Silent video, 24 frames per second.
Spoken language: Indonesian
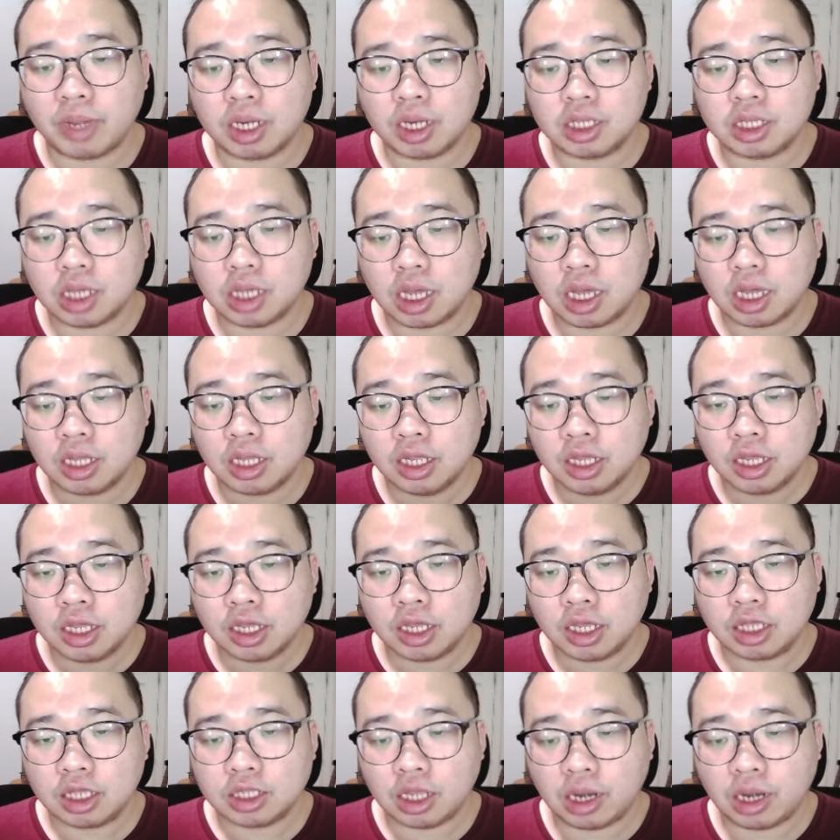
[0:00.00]
Paling nggak
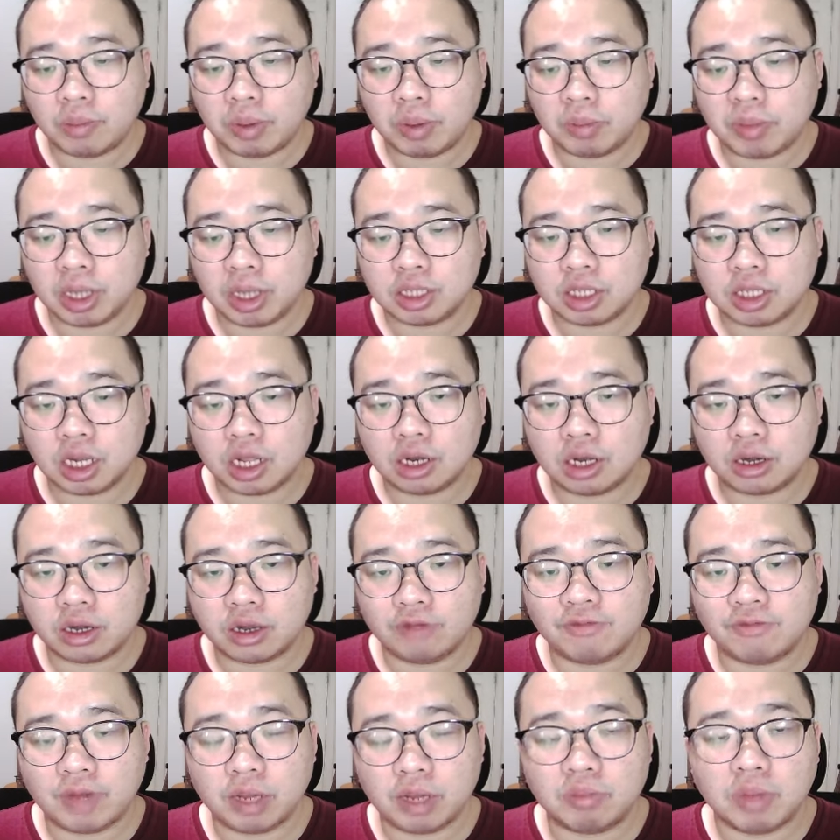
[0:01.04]
kita dapat material
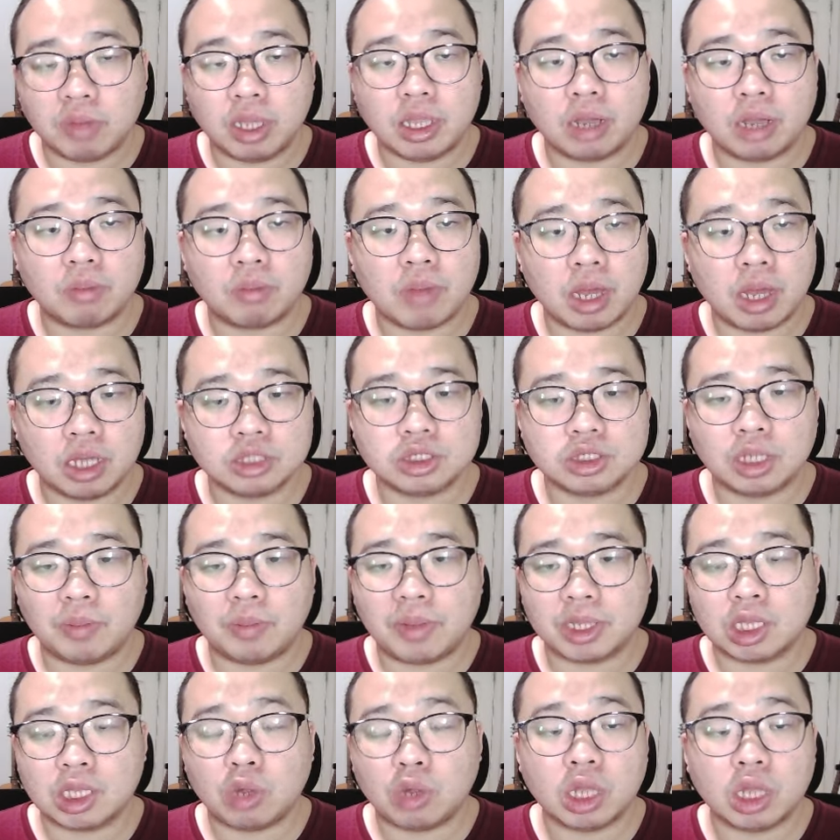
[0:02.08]
refine banyak banget
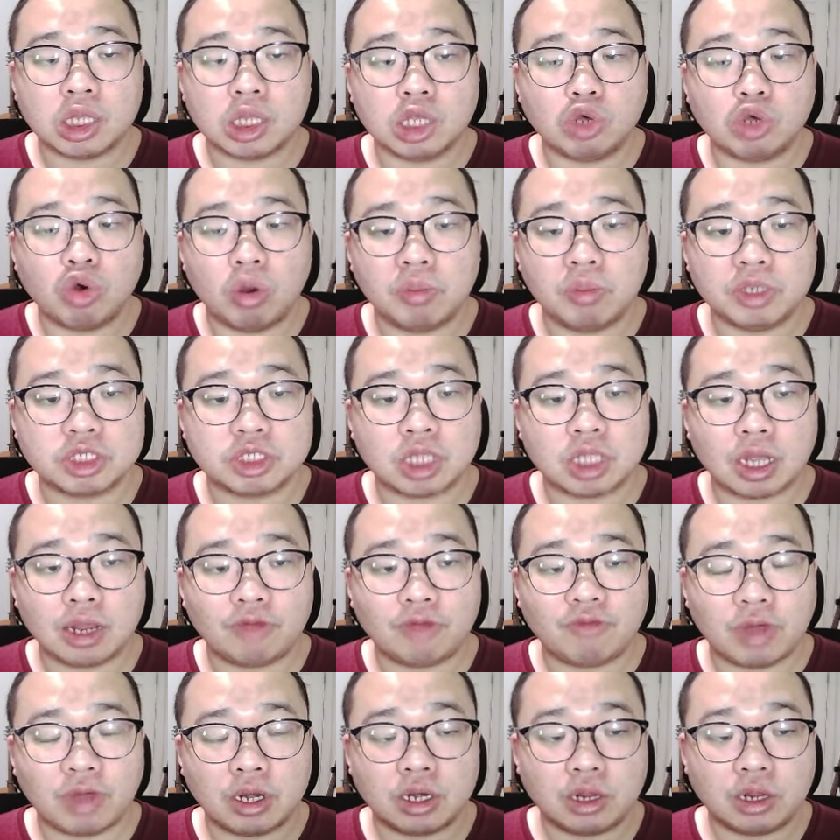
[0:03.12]
siapa tahu nanti gue bisa
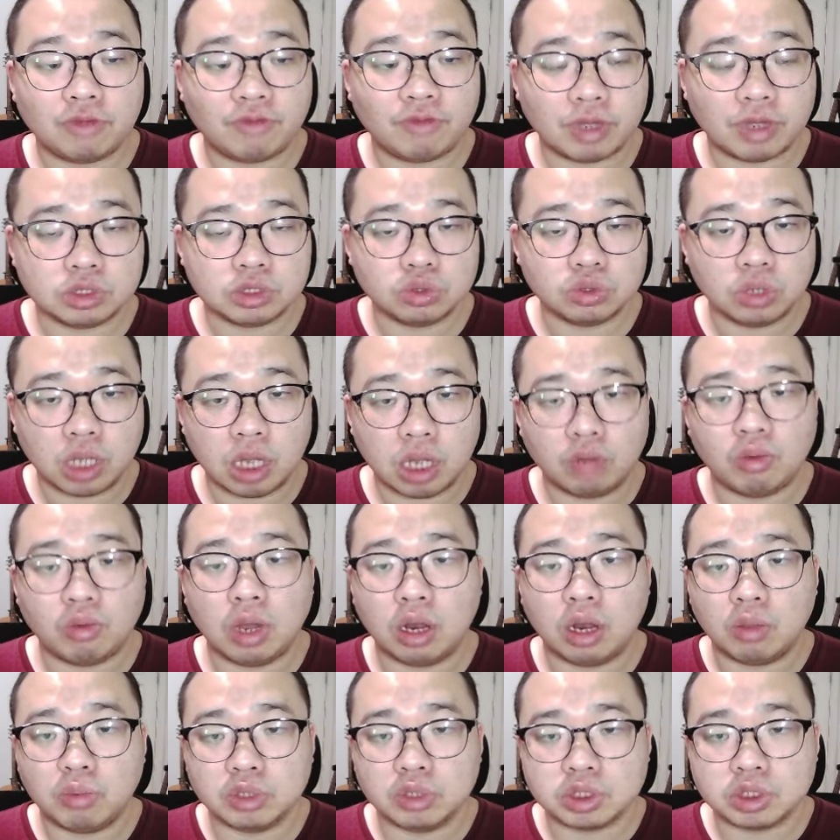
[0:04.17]
refine refine juga
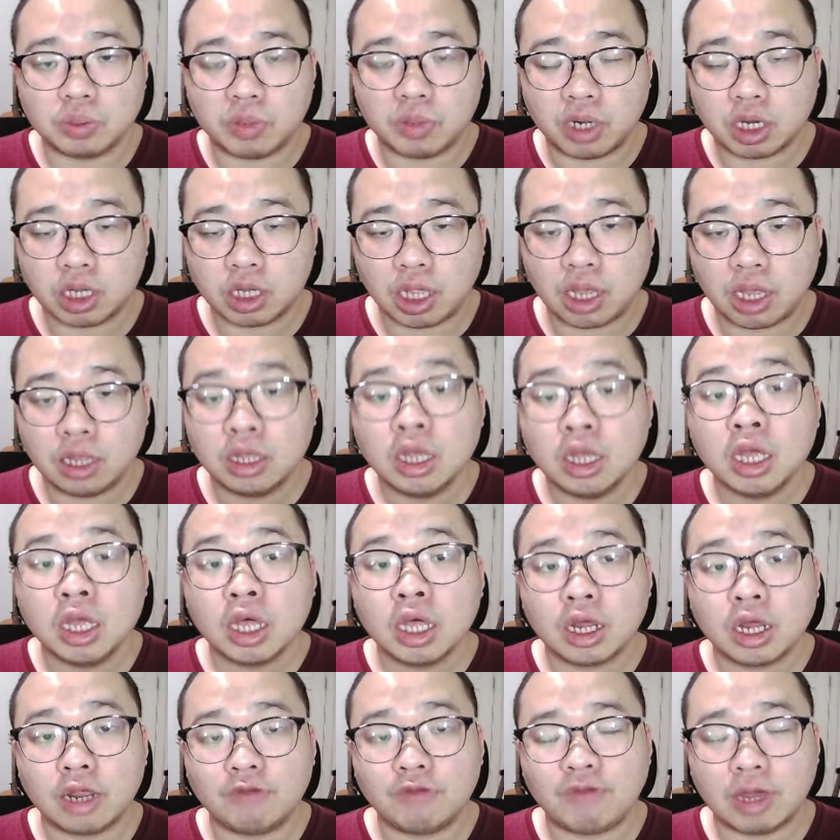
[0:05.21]
walaupun sebenarnya
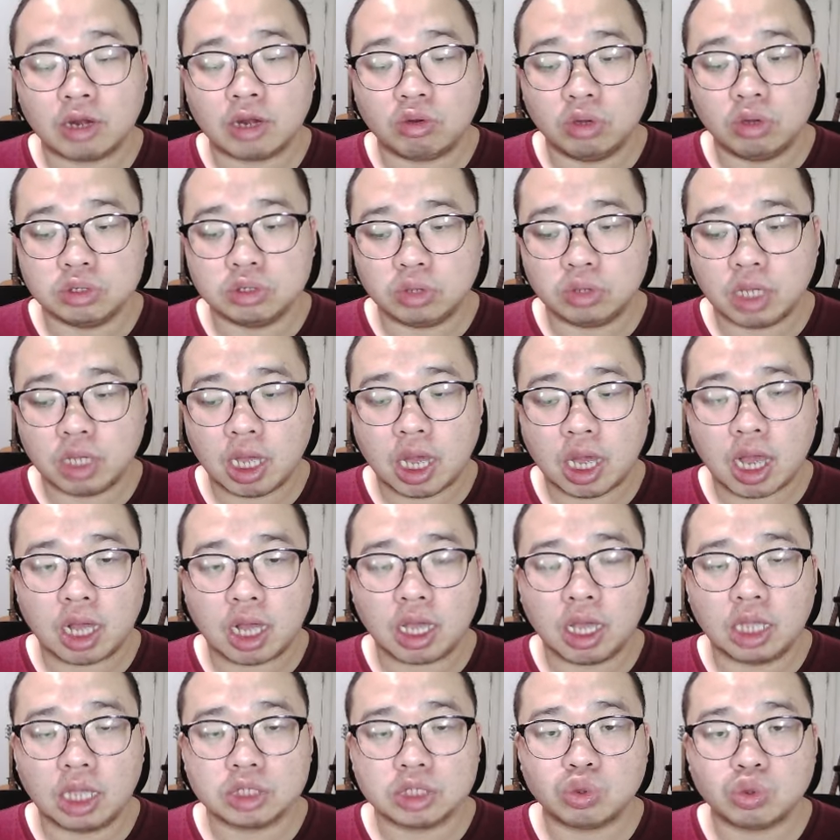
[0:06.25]
refine gue juga
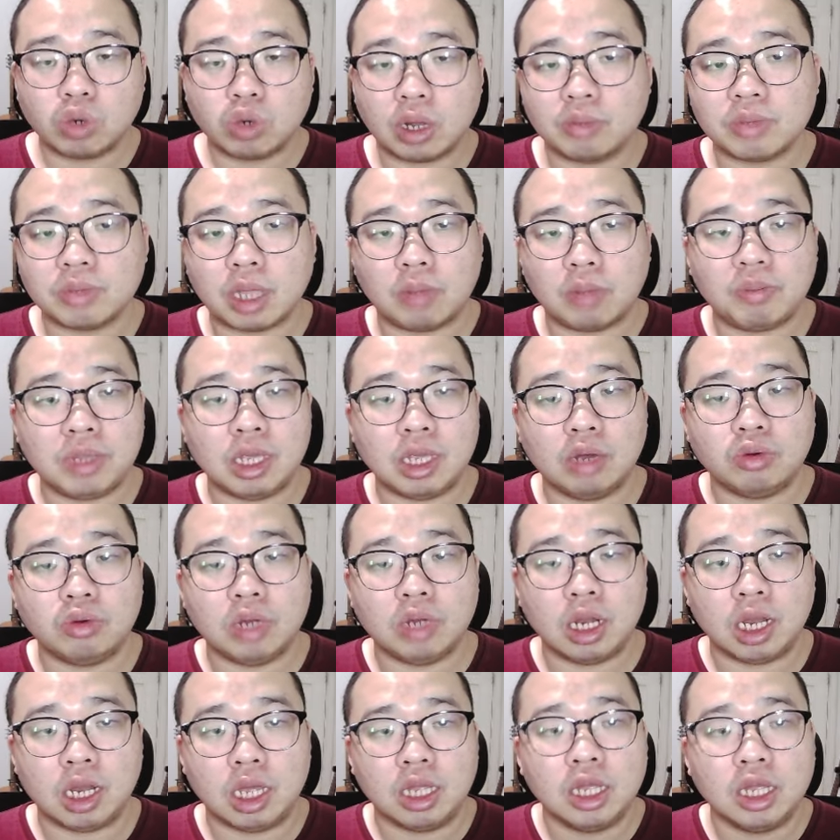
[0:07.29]
agak suram tapi ya
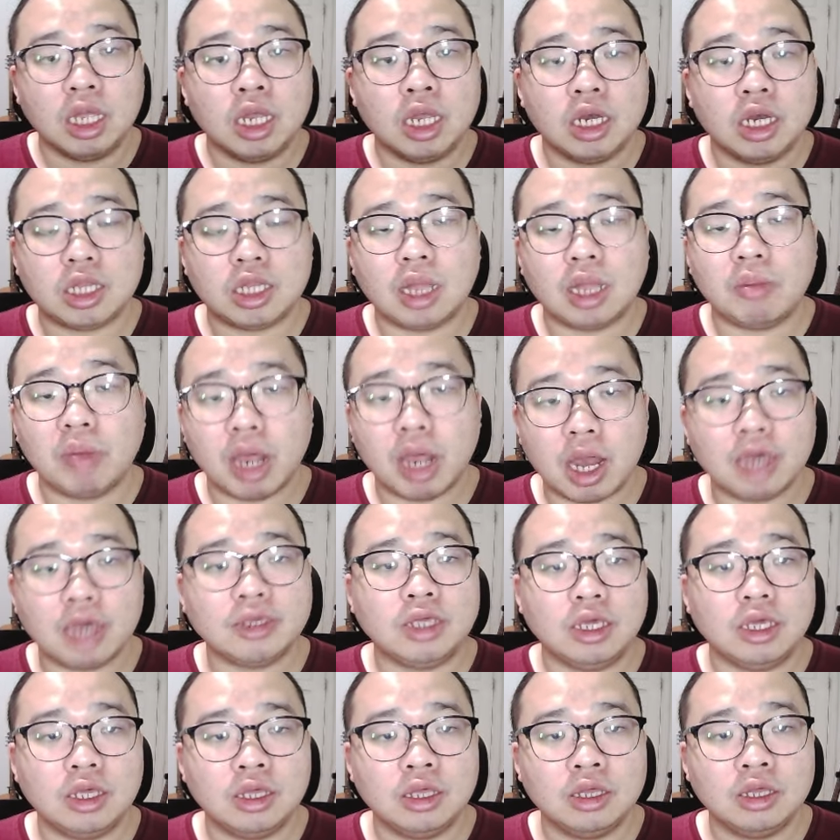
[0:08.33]
udahlah ditambah
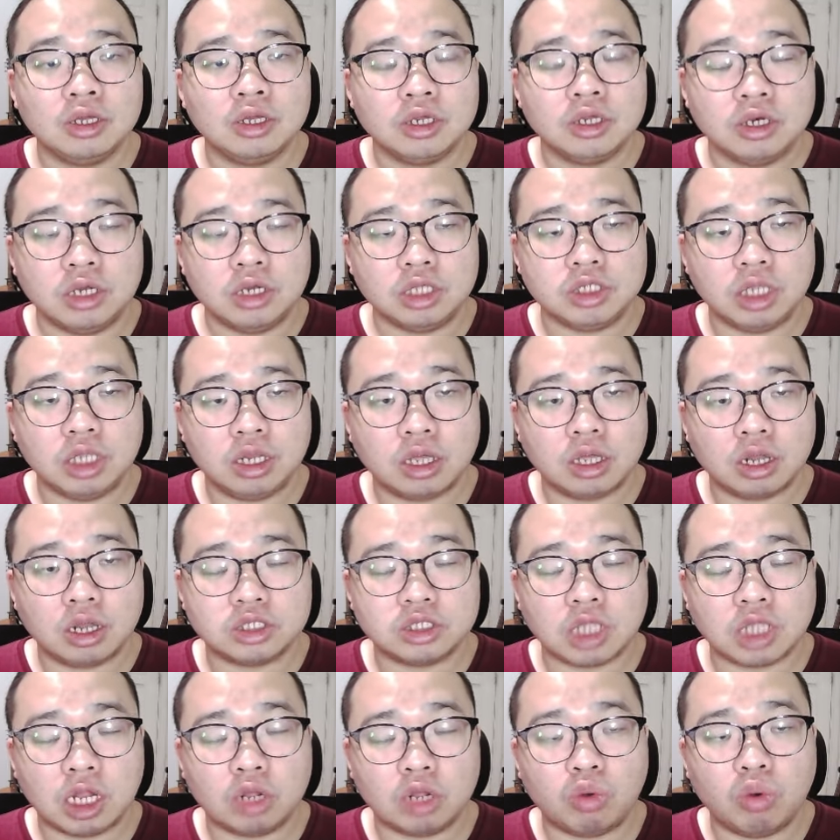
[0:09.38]
lagi di sini
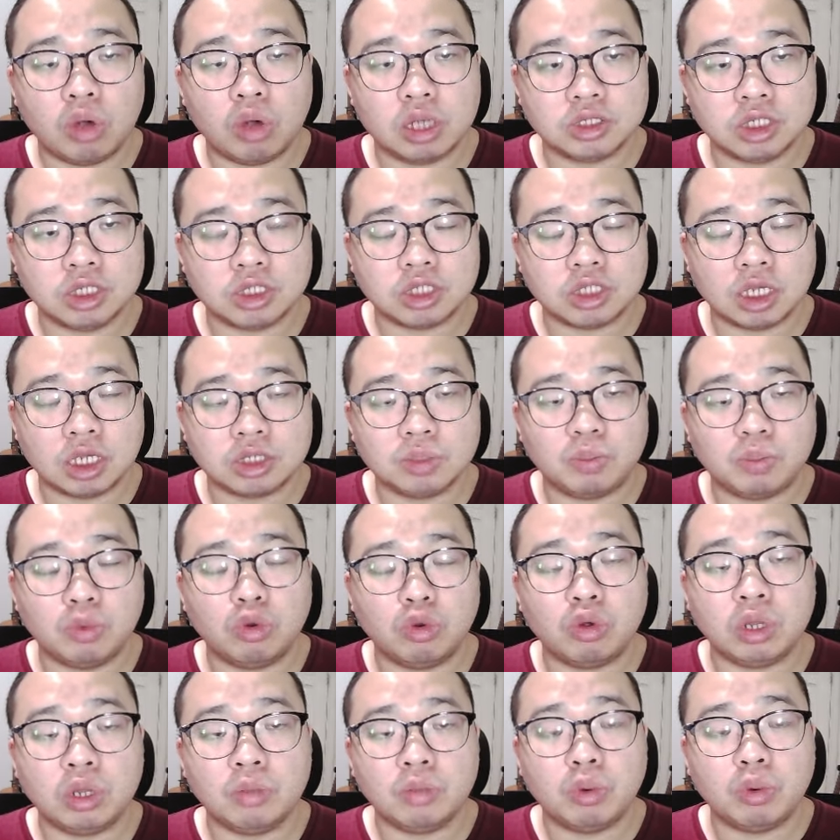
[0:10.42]
kristal gue sisa
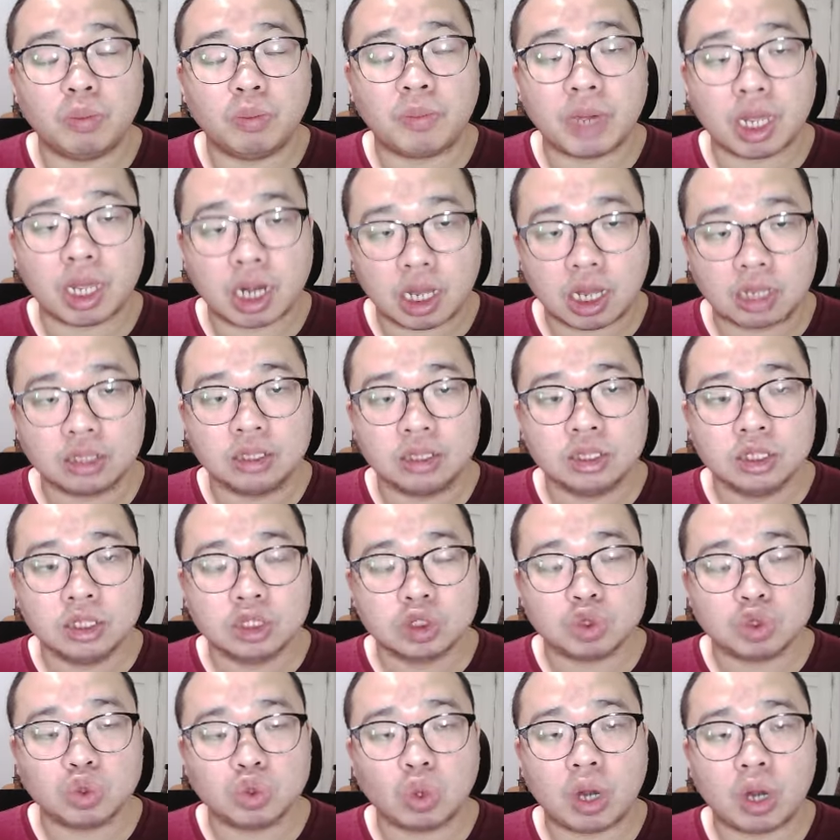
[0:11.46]
10.000 perak
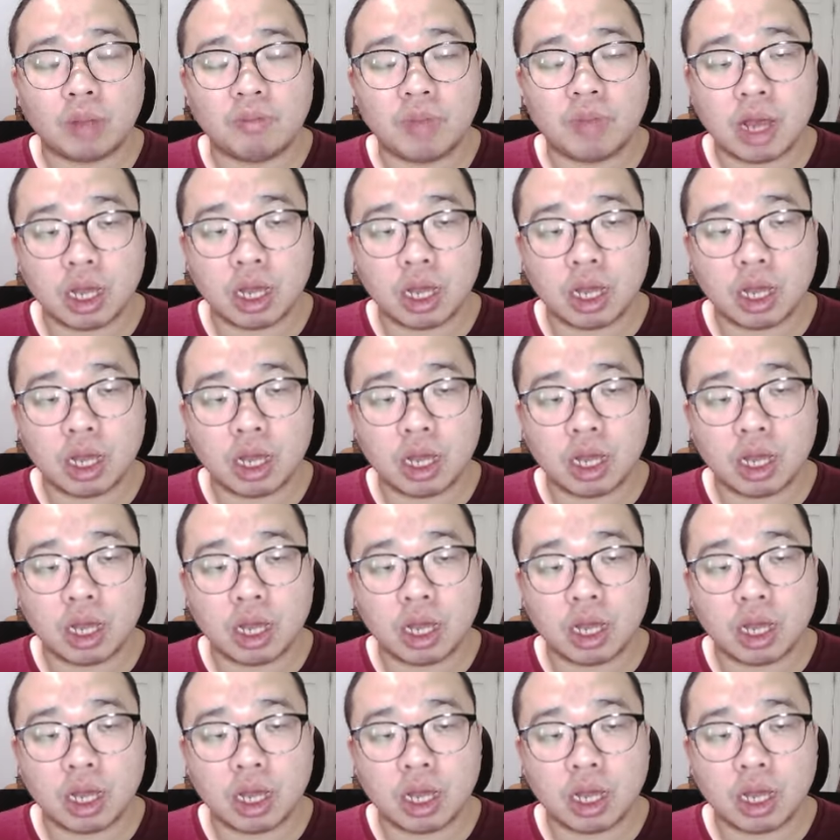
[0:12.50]
suram